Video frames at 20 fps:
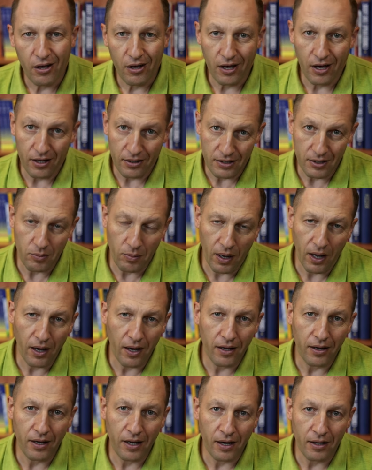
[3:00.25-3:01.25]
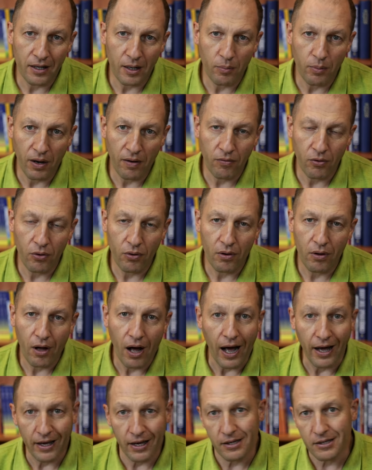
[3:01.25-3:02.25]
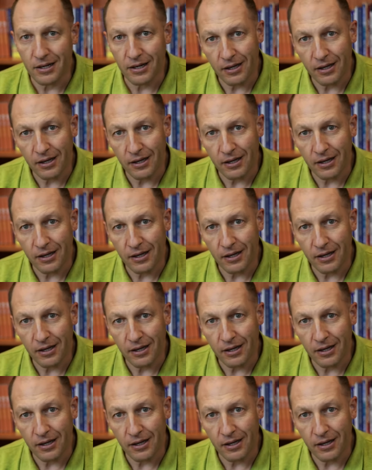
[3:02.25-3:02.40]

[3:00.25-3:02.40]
И от себя я добавлю, а если